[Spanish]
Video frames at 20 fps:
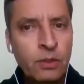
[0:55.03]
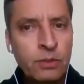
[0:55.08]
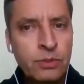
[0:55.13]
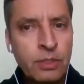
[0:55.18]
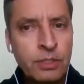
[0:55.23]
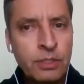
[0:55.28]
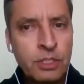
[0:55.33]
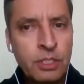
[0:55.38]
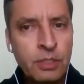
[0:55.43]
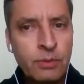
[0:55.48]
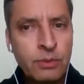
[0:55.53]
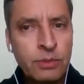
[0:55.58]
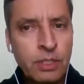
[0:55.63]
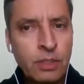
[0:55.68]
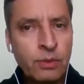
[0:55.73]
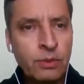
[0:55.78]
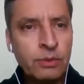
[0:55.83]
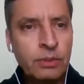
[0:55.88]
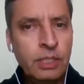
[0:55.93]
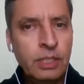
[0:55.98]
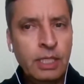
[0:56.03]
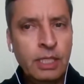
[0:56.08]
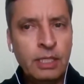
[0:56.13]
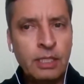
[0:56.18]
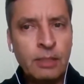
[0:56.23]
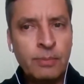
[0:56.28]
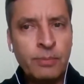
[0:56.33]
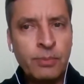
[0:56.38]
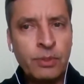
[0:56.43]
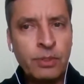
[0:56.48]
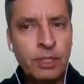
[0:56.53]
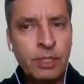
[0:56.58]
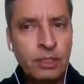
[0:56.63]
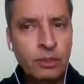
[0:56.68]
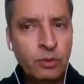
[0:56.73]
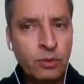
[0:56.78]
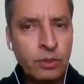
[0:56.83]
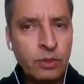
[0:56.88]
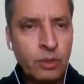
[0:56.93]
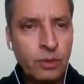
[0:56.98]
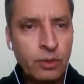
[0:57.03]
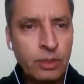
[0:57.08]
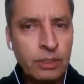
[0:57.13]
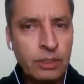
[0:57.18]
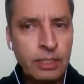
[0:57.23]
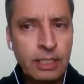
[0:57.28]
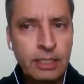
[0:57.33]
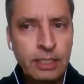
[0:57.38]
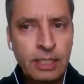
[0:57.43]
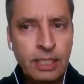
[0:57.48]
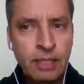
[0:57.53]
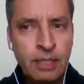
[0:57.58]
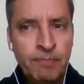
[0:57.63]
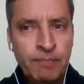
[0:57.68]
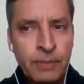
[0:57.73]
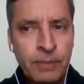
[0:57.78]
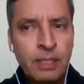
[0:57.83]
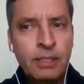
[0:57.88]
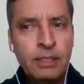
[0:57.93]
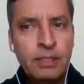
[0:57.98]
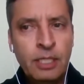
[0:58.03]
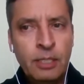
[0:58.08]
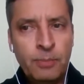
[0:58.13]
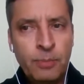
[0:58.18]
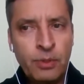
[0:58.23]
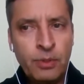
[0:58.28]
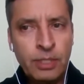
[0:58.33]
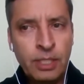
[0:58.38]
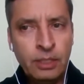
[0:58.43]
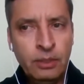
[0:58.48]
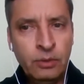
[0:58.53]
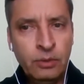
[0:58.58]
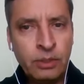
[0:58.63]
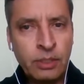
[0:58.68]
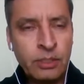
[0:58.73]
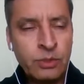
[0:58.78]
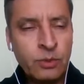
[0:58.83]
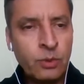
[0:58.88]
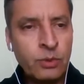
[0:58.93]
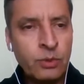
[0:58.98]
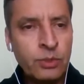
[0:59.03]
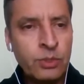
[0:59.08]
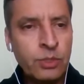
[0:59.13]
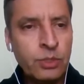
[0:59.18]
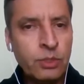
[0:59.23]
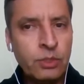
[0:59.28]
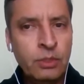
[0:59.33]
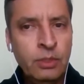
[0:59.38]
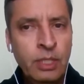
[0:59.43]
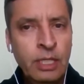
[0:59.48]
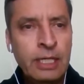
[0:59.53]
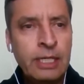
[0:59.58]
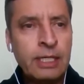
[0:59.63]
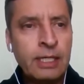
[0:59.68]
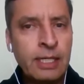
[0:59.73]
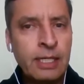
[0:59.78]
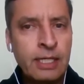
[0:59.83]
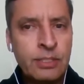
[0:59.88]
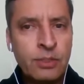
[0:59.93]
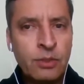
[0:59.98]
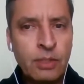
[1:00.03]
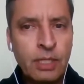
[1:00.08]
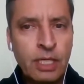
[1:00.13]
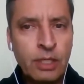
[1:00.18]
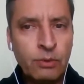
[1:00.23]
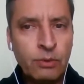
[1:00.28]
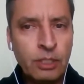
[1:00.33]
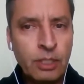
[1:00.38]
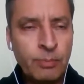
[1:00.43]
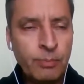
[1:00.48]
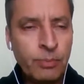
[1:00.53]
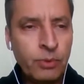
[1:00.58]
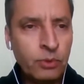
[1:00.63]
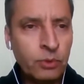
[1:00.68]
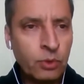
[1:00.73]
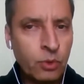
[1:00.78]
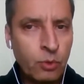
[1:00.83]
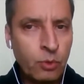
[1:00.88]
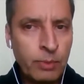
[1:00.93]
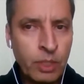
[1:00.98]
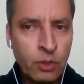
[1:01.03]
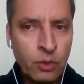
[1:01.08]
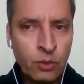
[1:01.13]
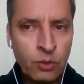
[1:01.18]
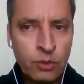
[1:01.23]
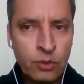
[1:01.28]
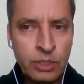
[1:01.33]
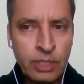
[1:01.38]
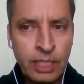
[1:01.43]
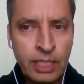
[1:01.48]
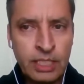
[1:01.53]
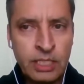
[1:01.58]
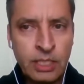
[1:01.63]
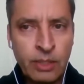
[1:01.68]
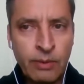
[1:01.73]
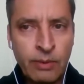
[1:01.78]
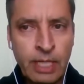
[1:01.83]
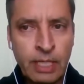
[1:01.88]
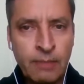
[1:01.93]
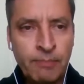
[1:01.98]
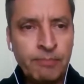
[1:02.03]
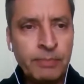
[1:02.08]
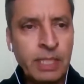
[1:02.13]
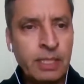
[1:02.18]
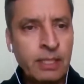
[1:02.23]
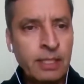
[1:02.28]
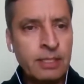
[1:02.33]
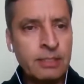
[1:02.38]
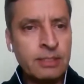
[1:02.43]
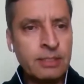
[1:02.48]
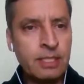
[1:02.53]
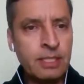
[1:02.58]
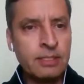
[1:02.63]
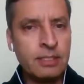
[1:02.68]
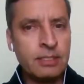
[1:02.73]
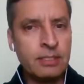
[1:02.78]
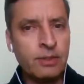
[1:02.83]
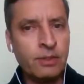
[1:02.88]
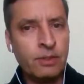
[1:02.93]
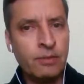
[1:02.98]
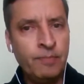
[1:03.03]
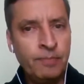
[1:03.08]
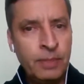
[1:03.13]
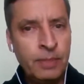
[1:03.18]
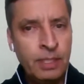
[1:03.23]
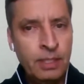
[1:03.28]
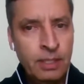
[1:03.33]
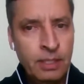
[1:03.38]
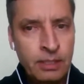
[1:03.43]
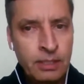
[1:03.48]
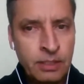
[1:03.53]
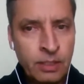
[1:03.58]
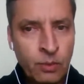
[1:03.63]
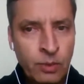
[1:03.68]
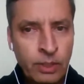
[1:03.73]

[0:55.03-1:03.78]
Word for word: los archivos que contienen el proyecto de orden del día y el proyecto de resolución relacionado en el punto número 2 a desahogar en esta sesión. Se